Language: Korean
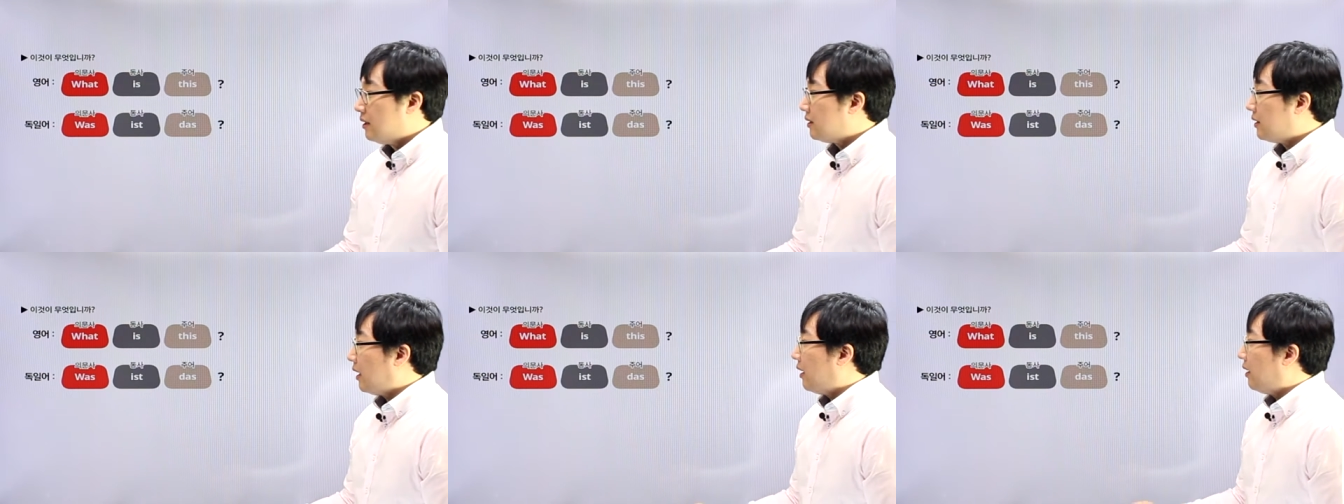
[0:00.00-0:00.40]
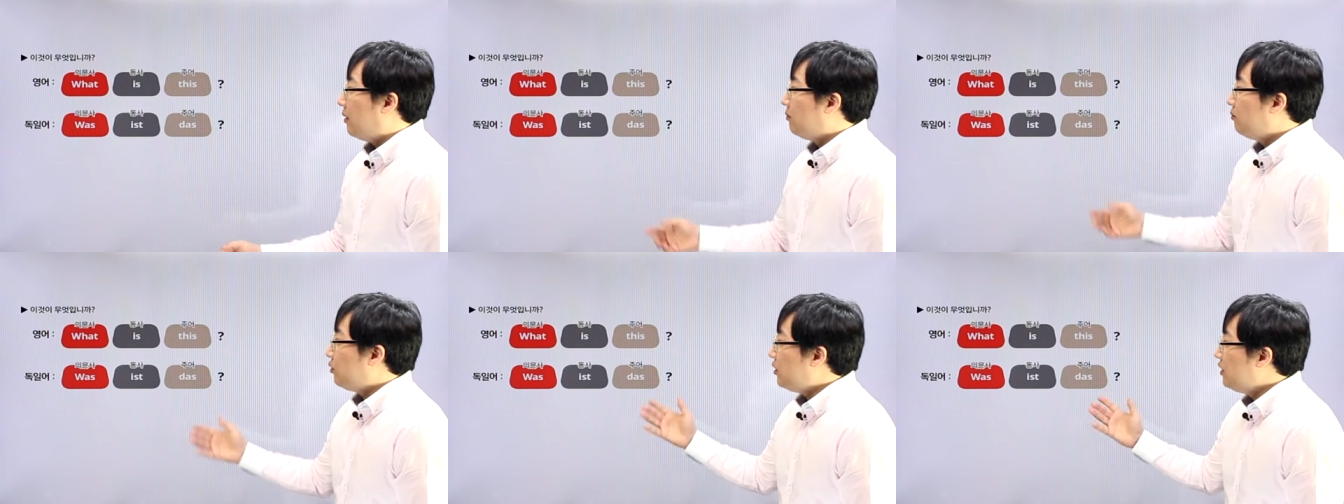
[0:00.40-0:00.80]
자,
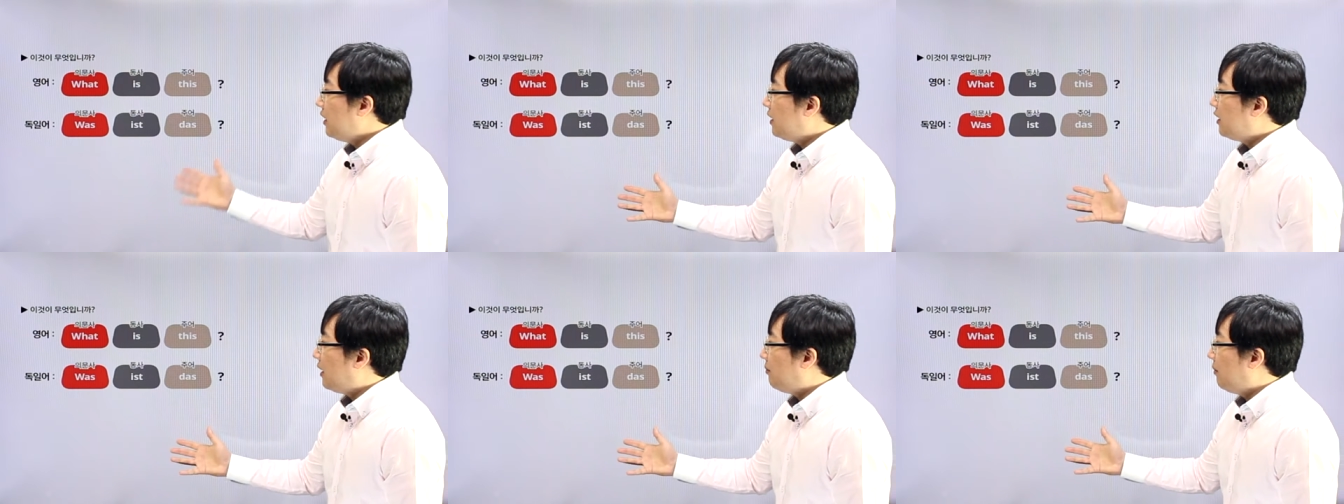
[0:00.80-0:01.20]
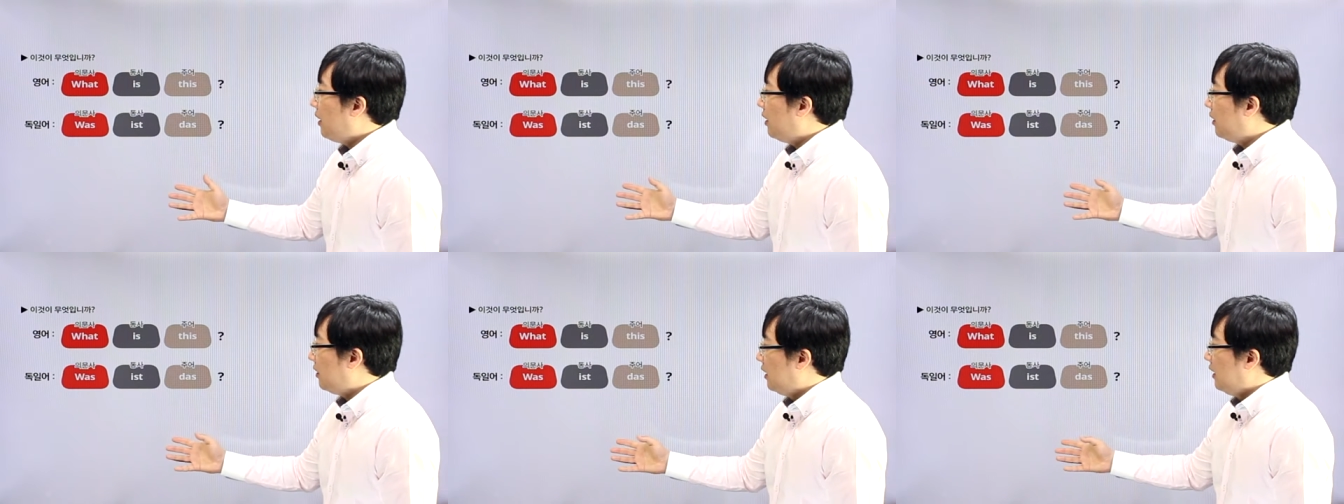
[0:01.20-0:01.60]
무슨
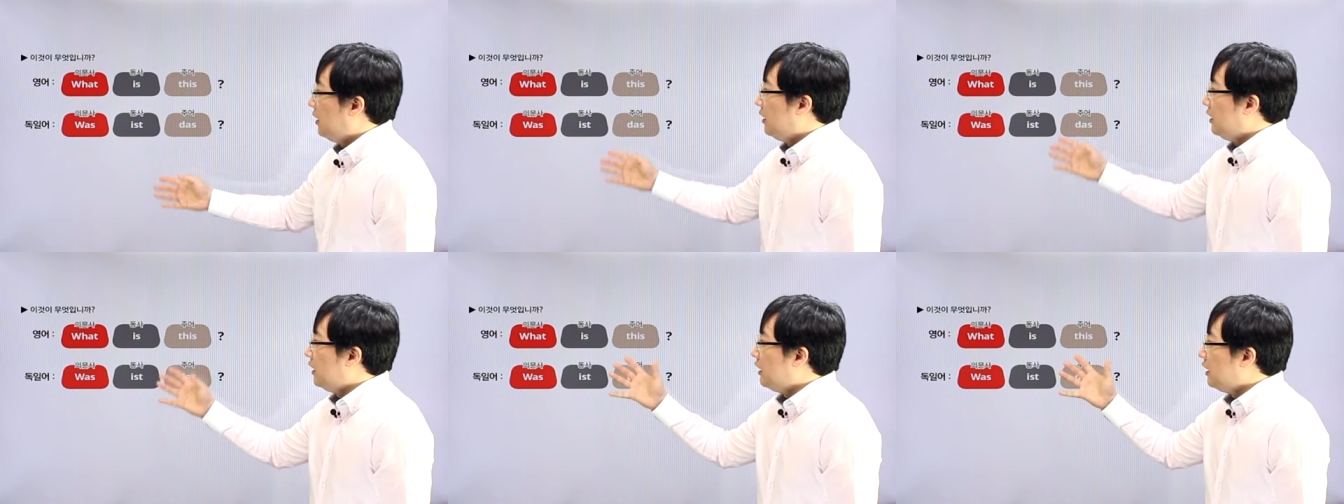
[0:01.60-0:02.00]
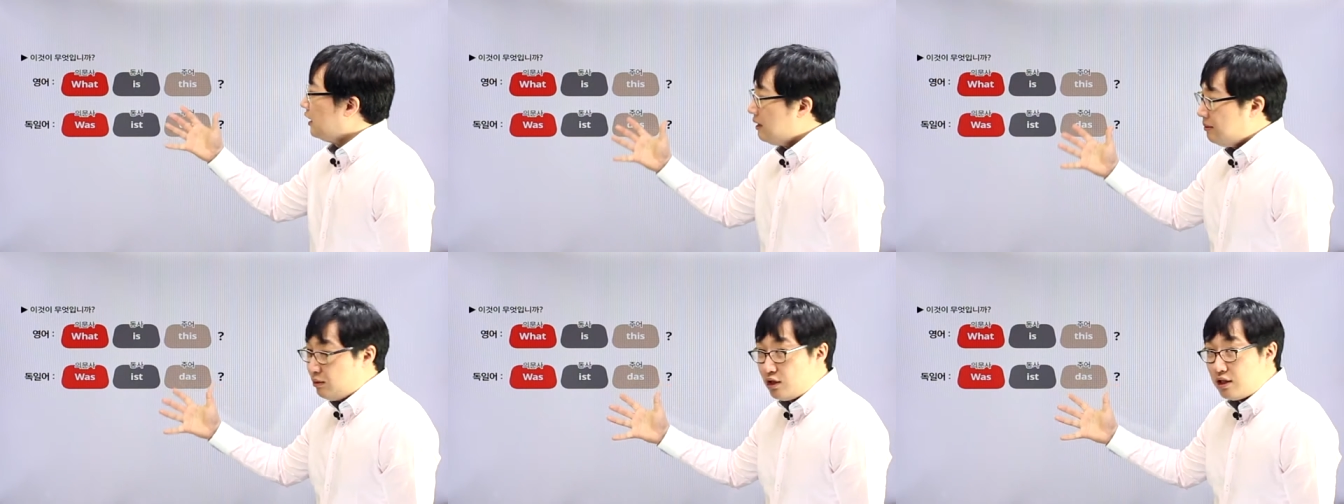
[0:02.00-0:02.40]
얘기냐면
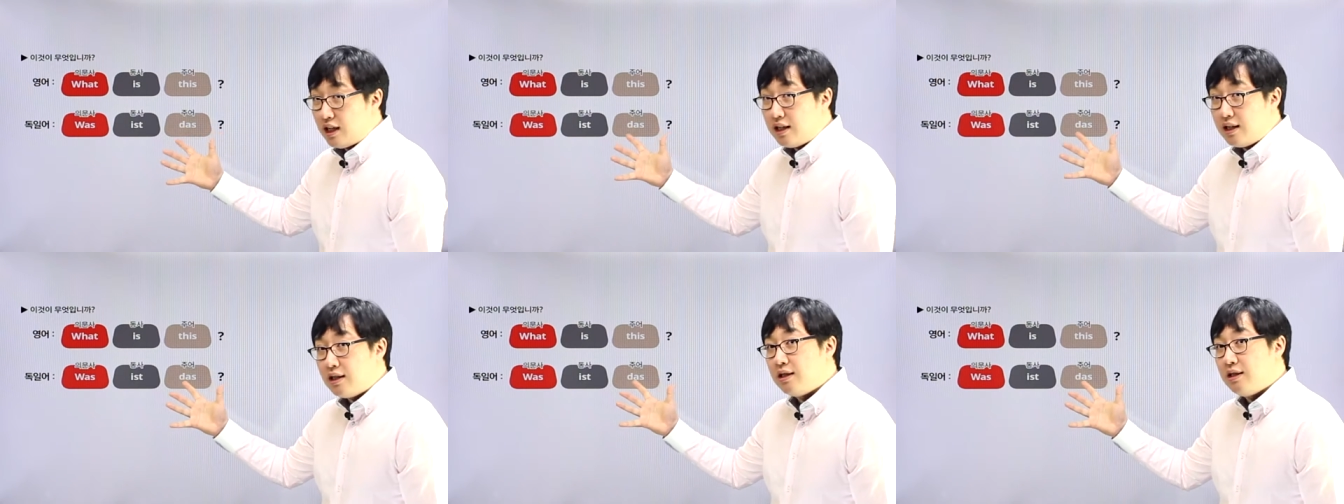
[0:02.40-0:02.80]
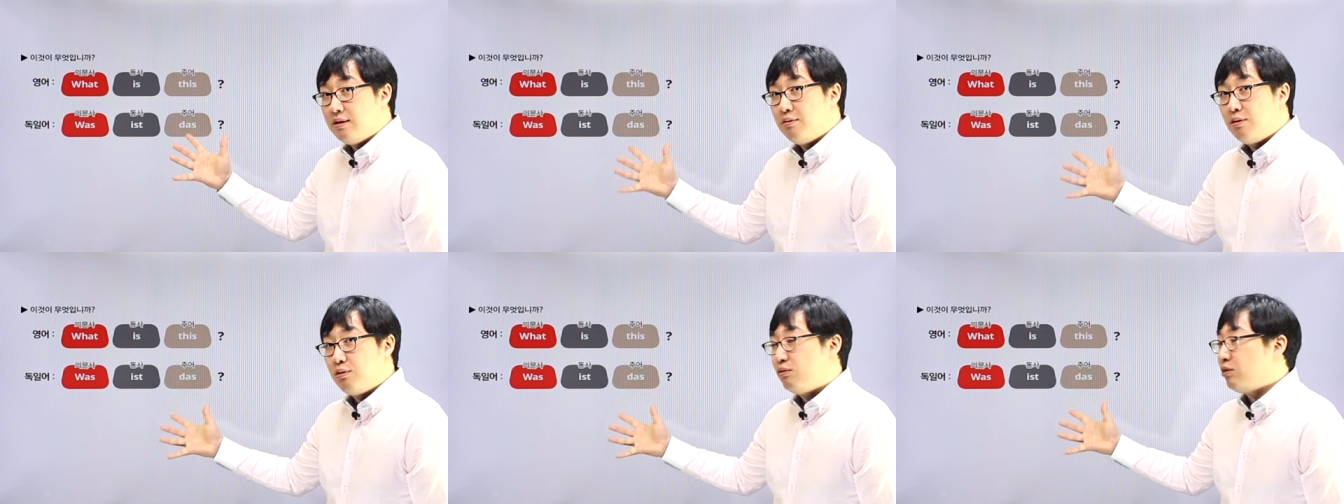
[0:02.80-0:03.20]
의문사
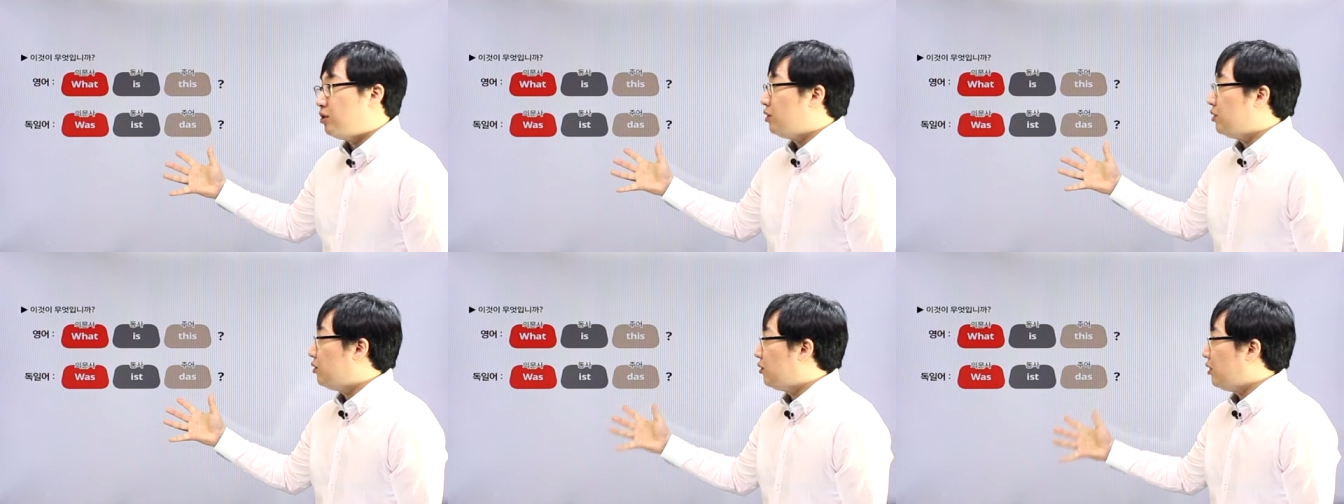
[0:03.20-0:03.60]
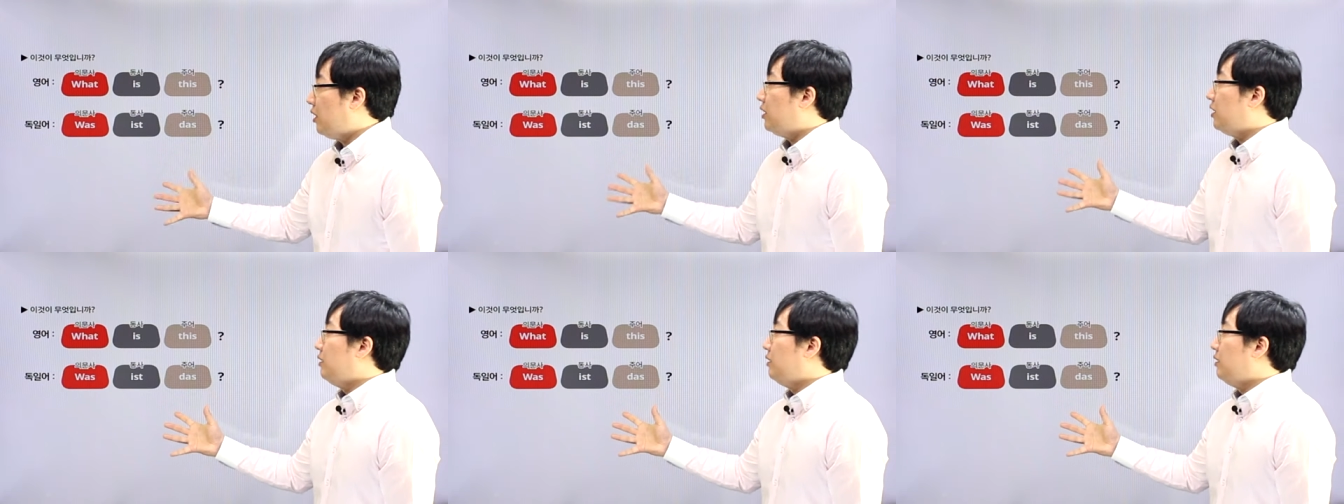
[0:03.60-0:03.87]
의문문도요.